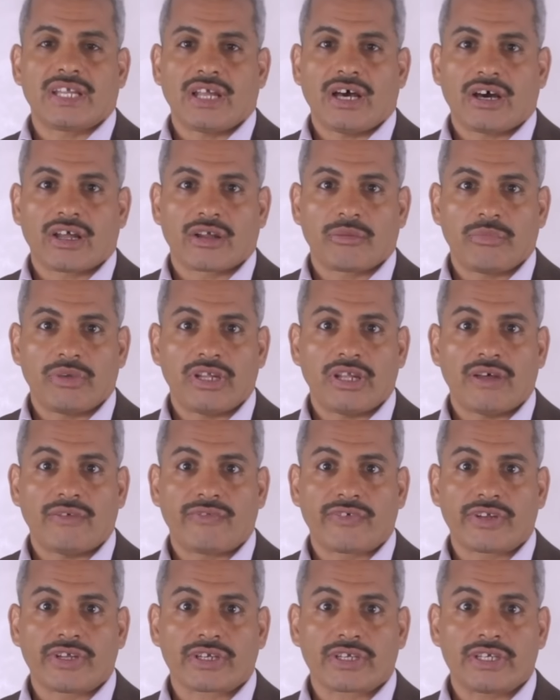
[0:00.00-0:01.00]
العربي
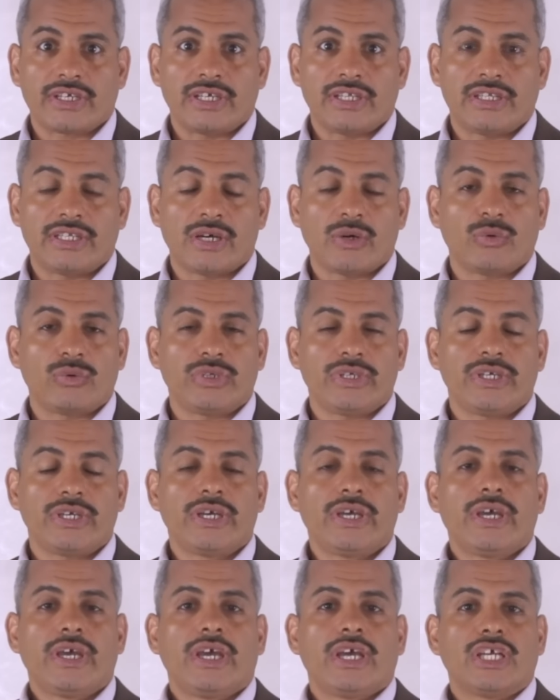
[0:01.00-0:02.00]
الأفريقي الدولي
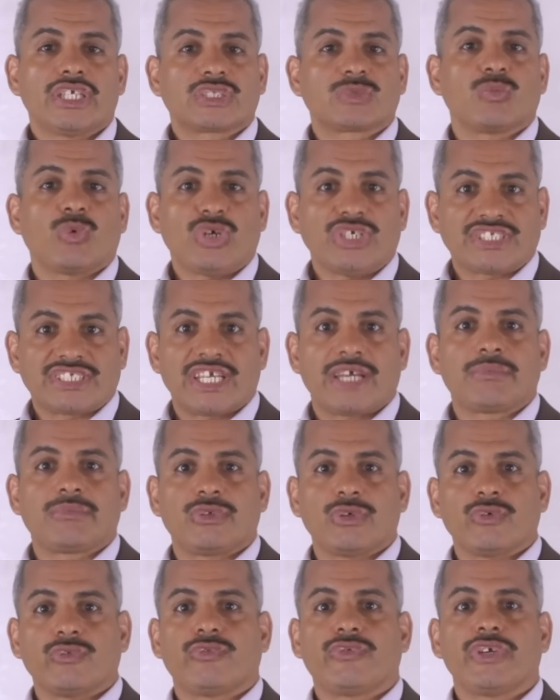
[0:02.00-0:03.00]
اسمه حساب
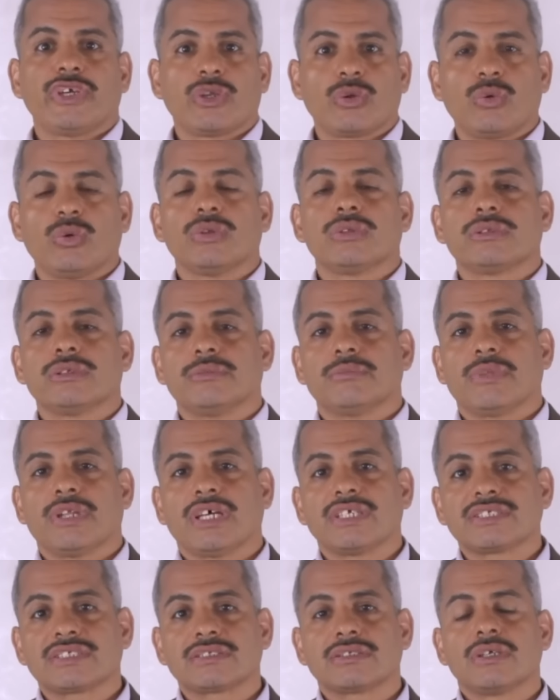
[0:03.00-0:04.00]
توفير جولدن
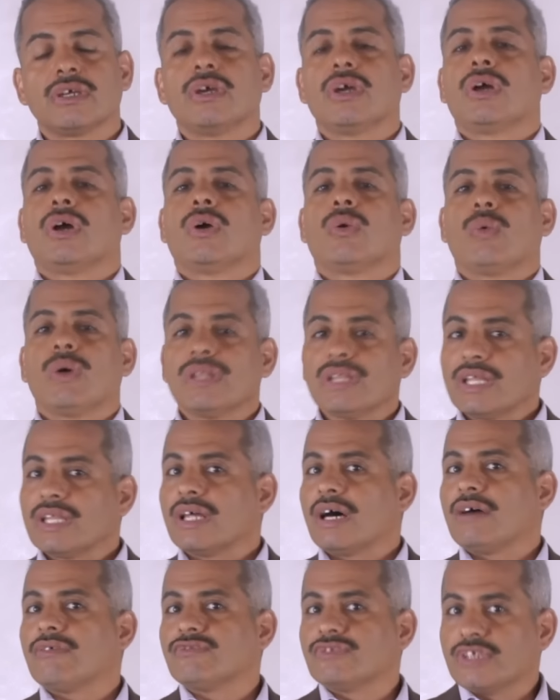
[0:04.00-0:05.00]
بلس ولا
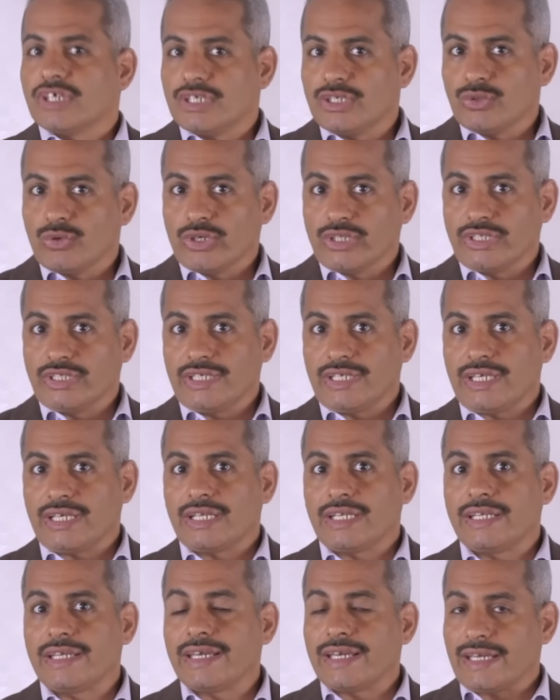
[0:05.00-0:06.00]
الأفضل يوديه
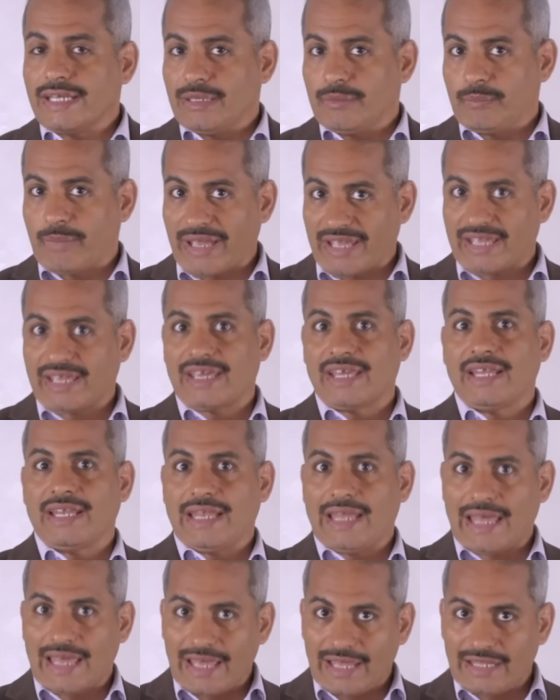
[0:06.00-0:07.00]
للبنك
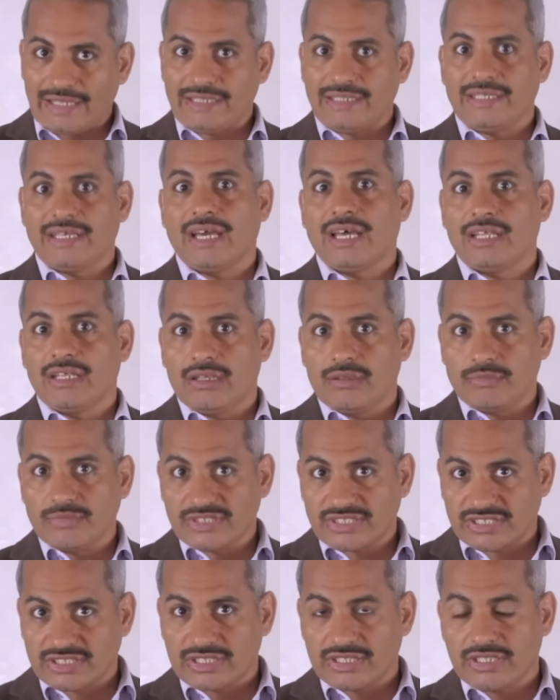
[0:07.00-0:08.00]
الأهلي
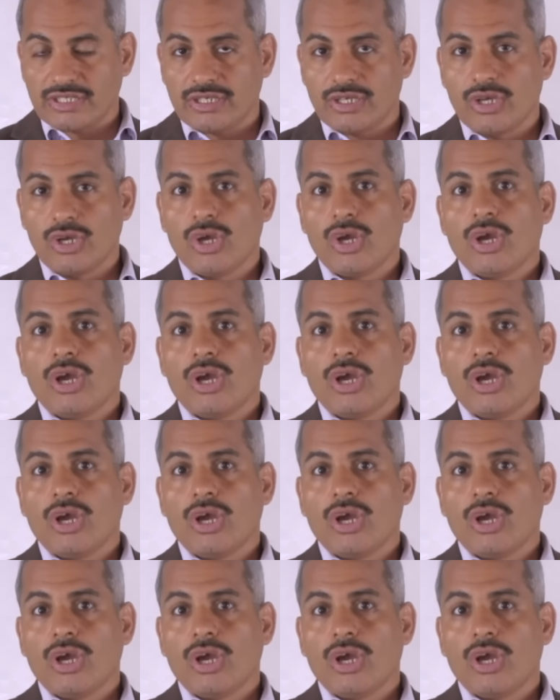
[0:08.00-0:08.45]
المصري